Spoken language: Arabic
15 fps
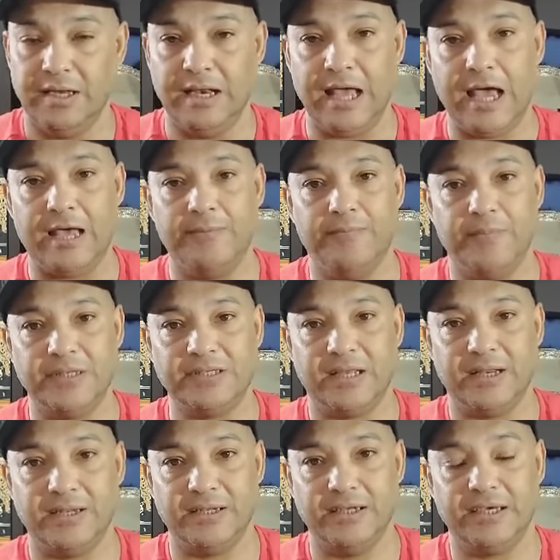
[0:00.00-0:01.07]
لاعب
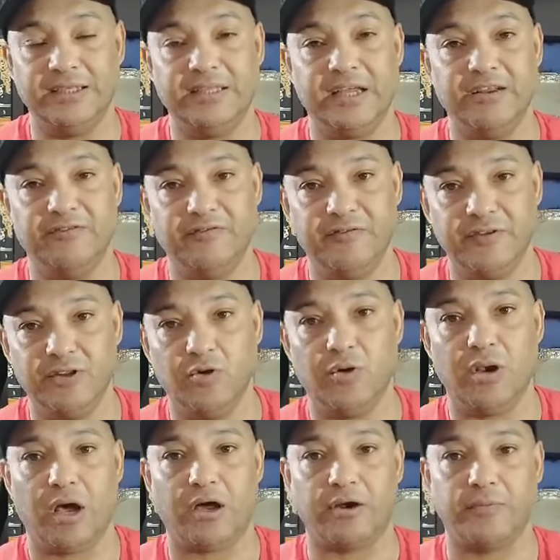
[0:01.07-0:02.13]
مثلا يحترف في
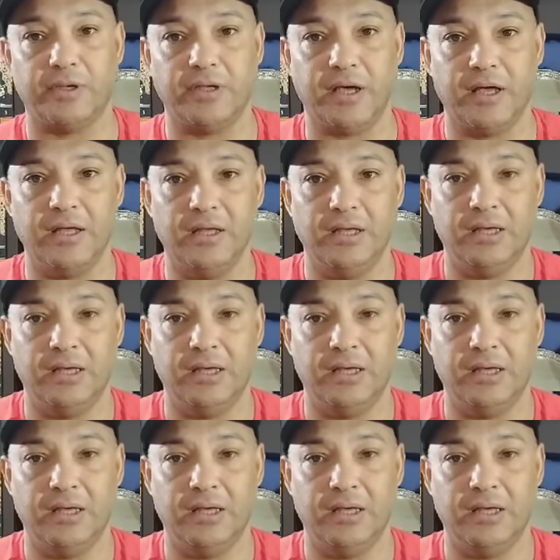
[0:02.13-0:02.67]
الدول العربيه